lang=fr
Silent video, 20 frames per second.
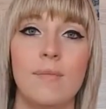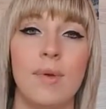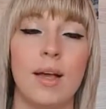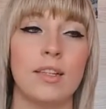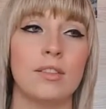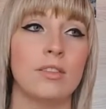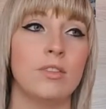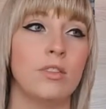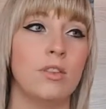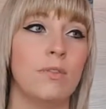
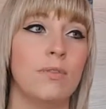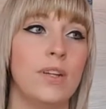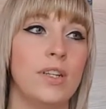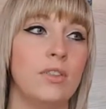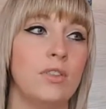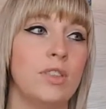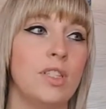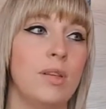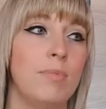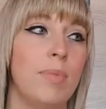parce que en
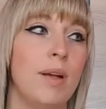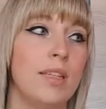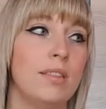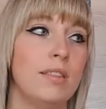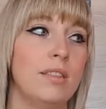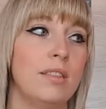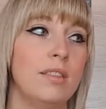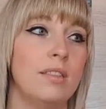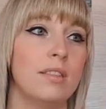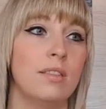fait je sais pas
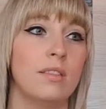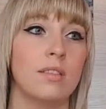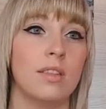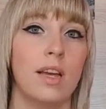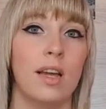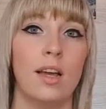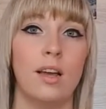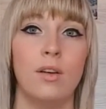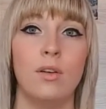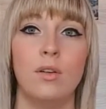si ce
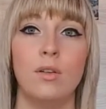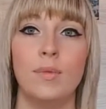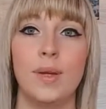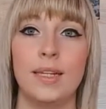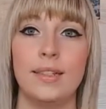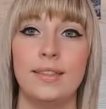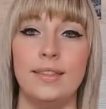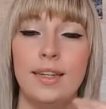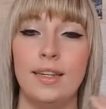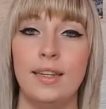sera
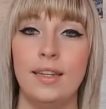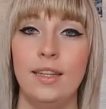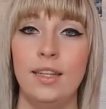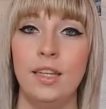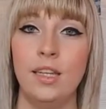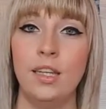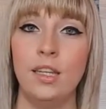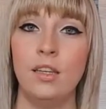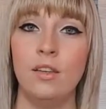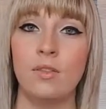bah, des
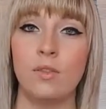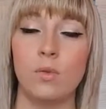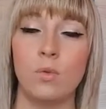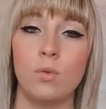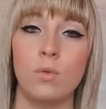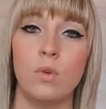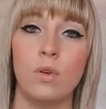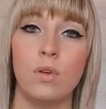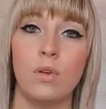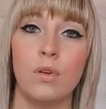livres
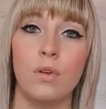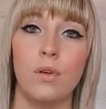ou